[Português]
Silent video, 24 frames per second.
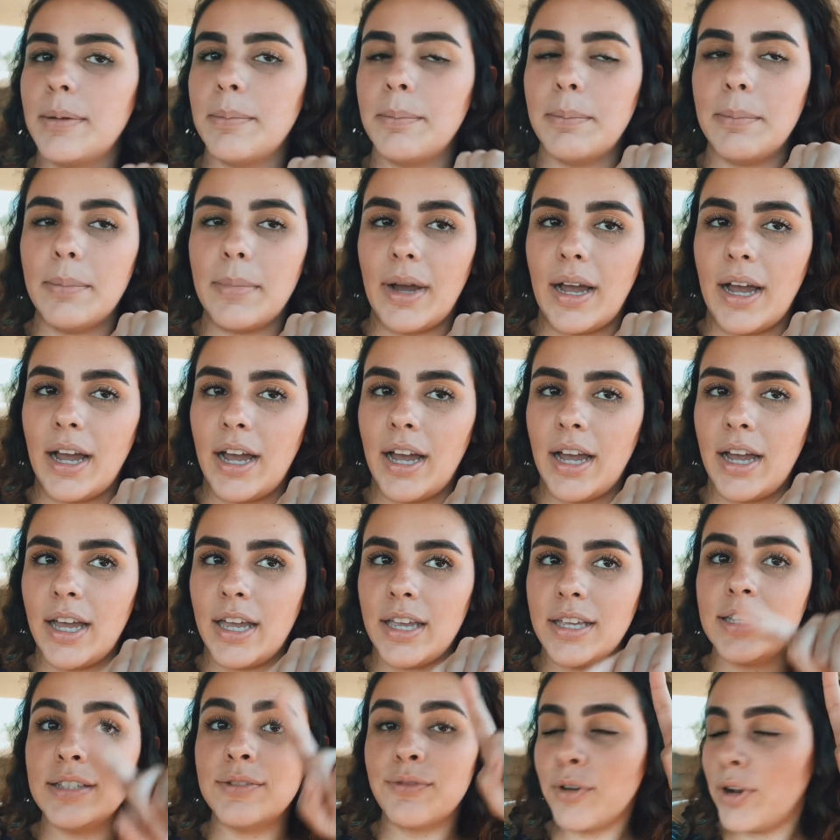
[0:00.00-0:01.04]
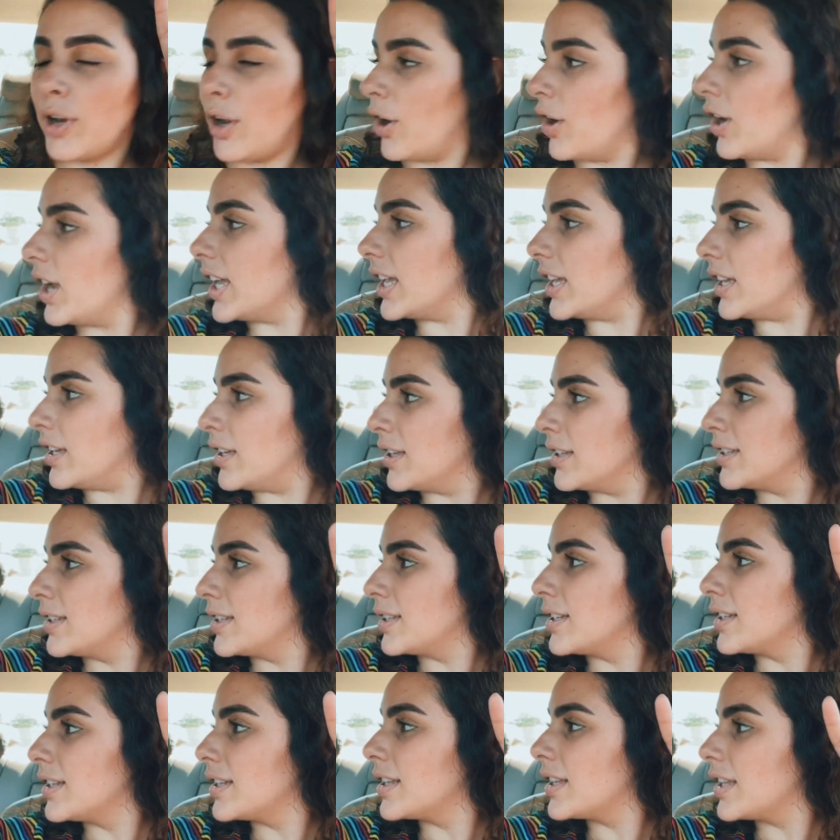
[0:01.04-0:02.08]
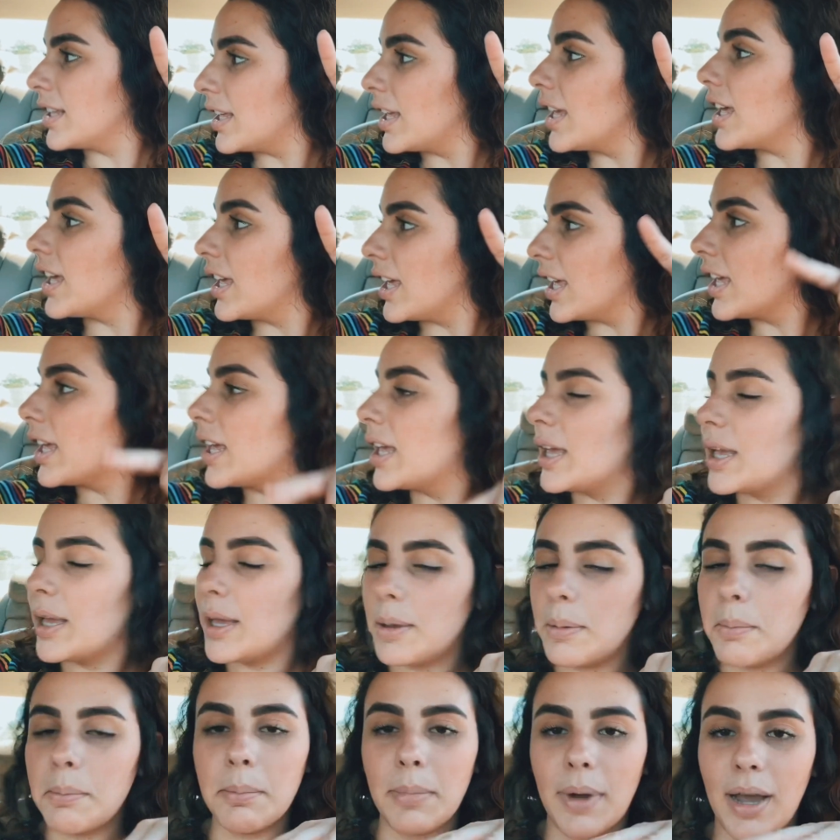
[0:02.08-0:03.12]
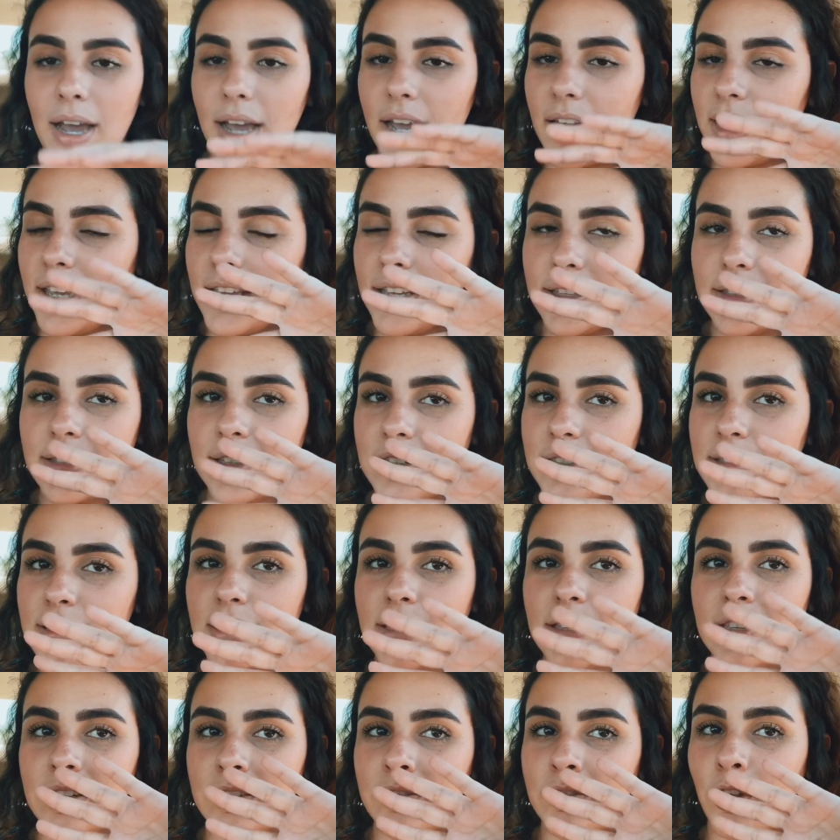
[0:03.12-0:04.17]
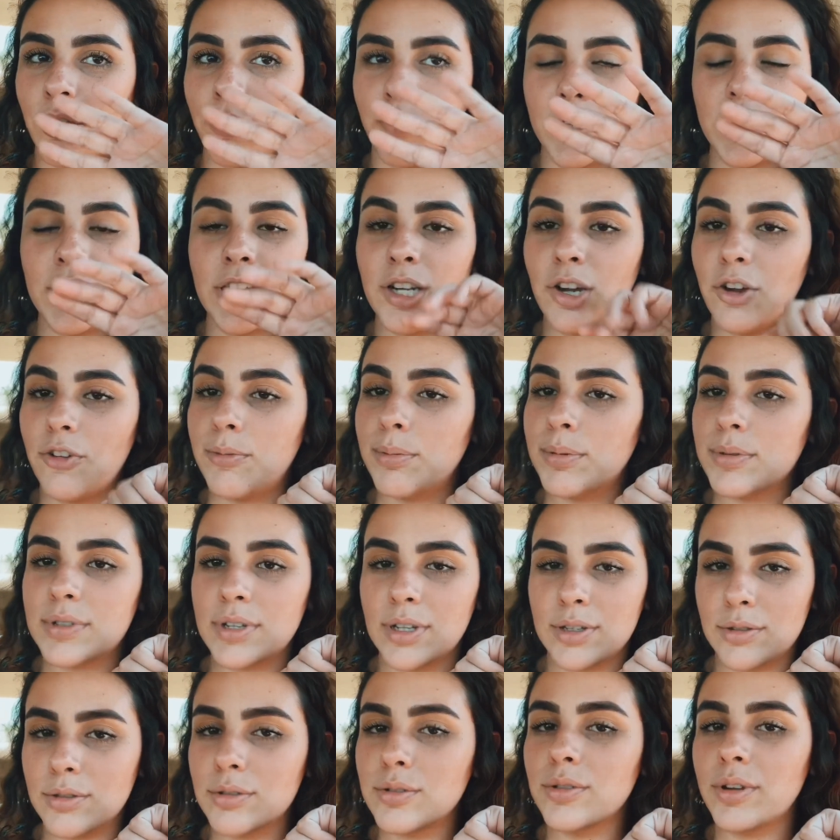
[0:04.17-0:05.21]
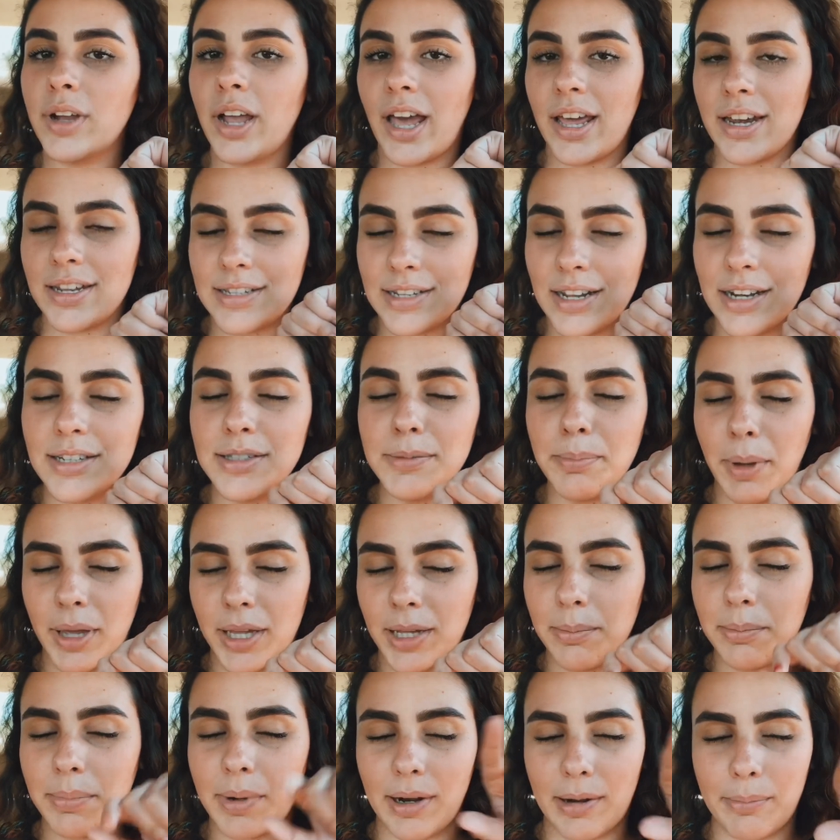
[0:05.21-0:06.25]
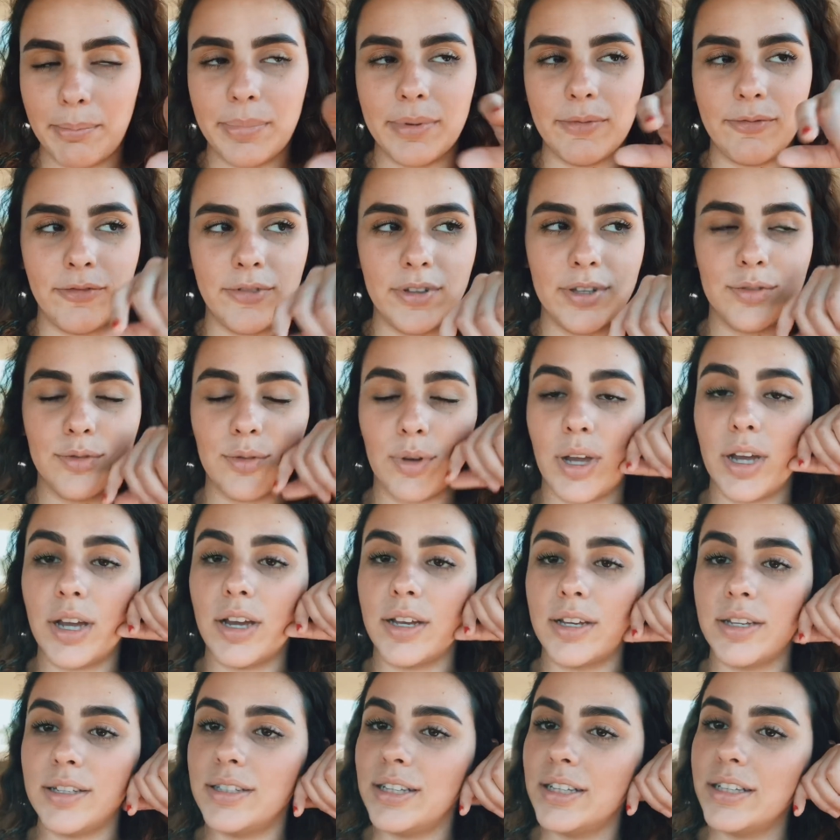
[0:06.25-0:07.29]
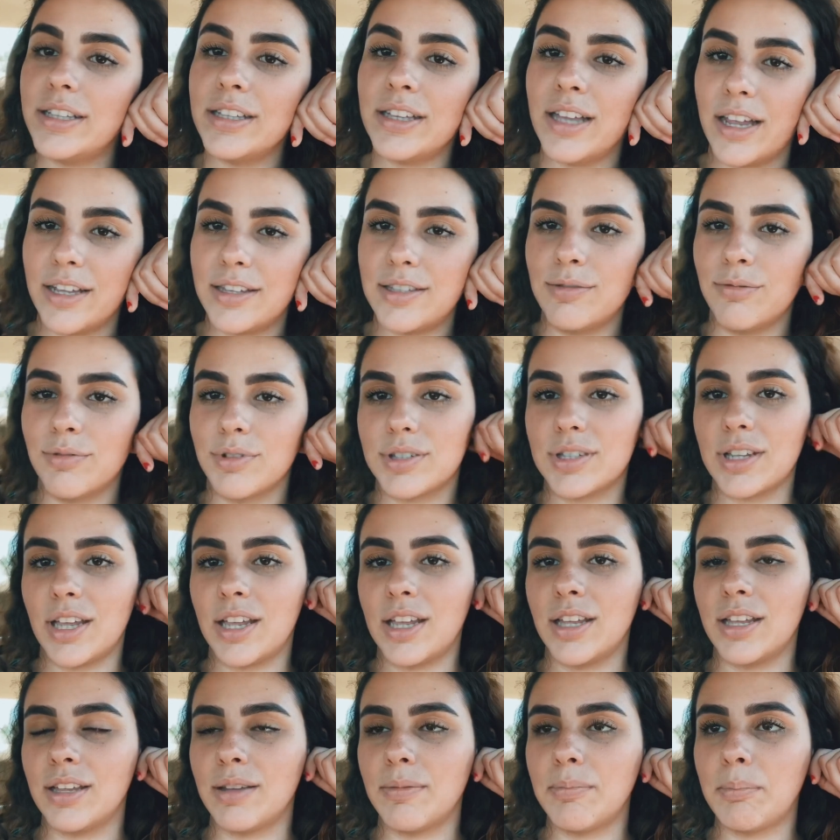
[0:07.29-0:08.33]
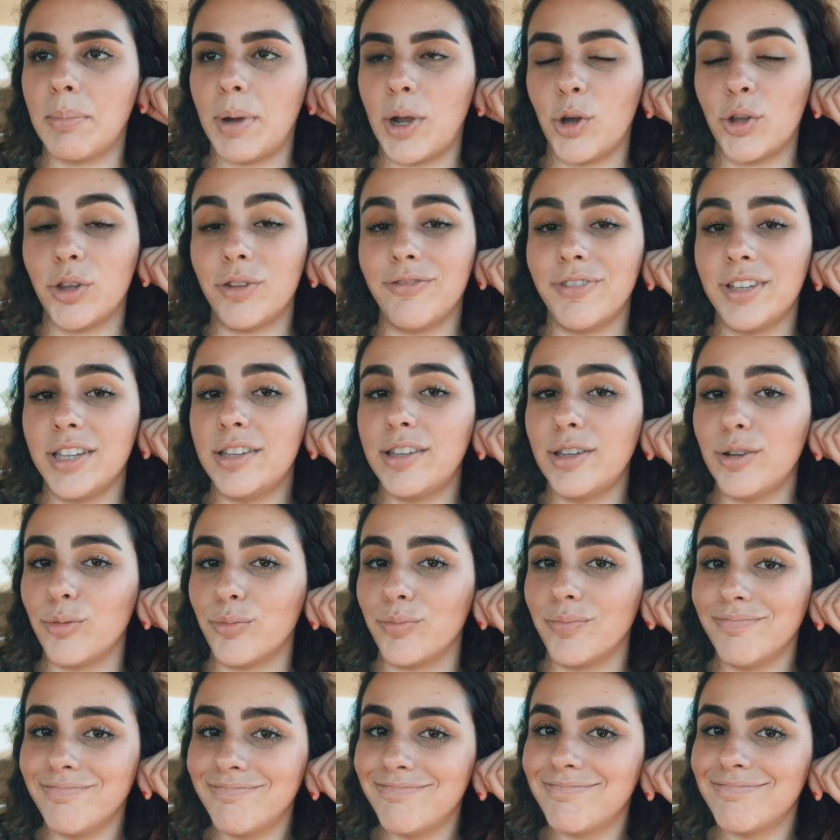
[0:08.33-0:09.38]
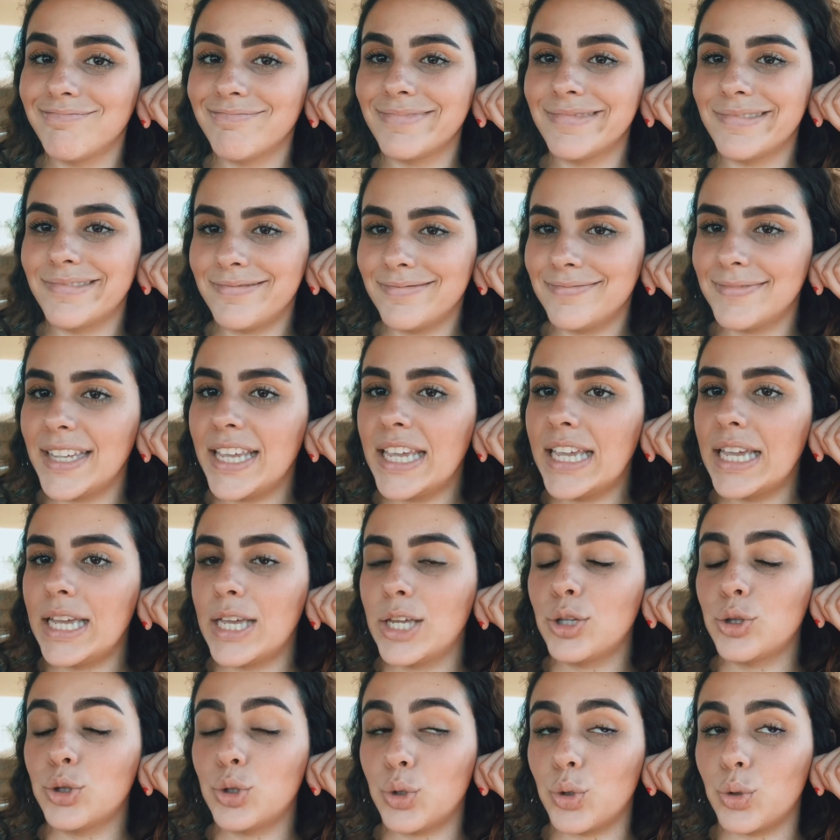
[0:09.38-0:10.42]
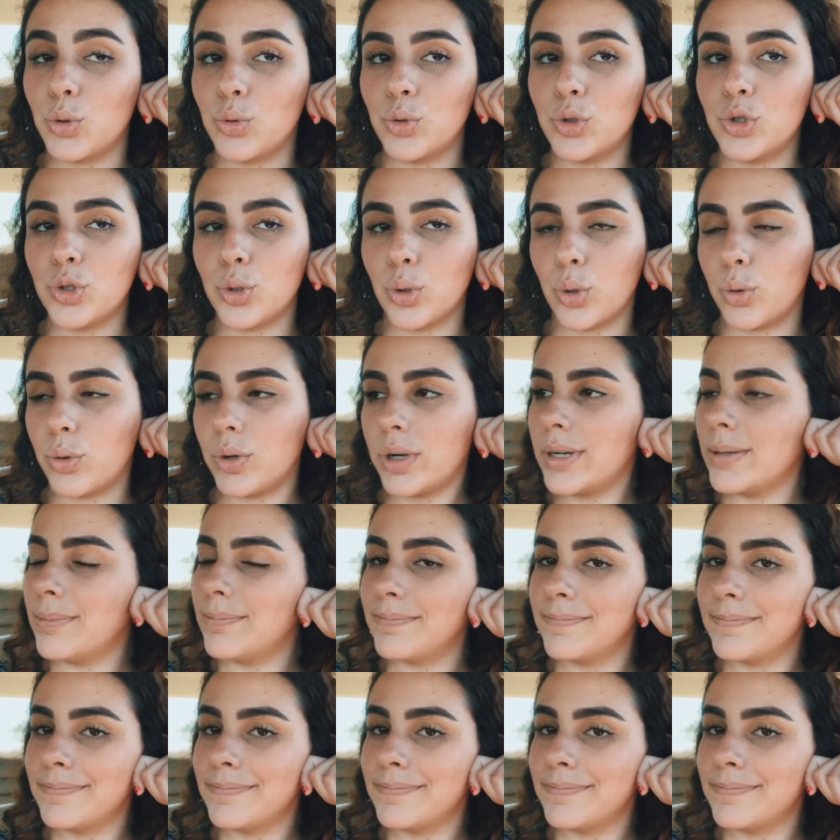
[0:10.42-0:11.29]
Mas, isso foi logo aí. Eu também, eu fiquei aqui. Mas, assim, 99% dos lugares eles pedem pra ver sua identidade se você é maior de 21. True story.